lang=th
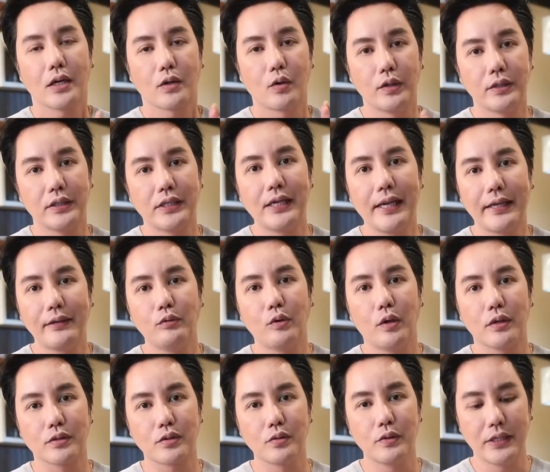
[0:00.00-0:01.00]
คนที่เล่นฮ
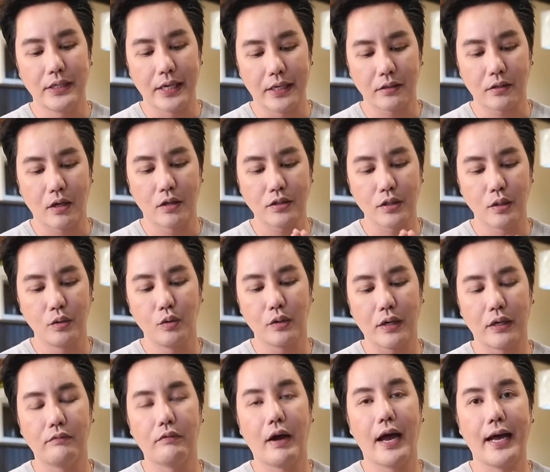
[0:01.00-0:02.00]
วงจุ้ยนั้นเขาจะรู้
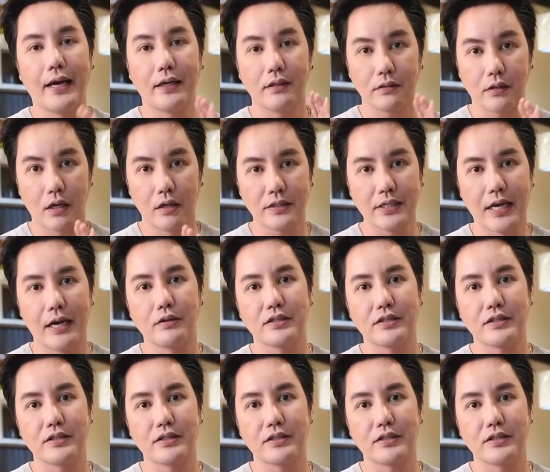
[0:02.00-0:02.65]
กันว่าเขาจะเอา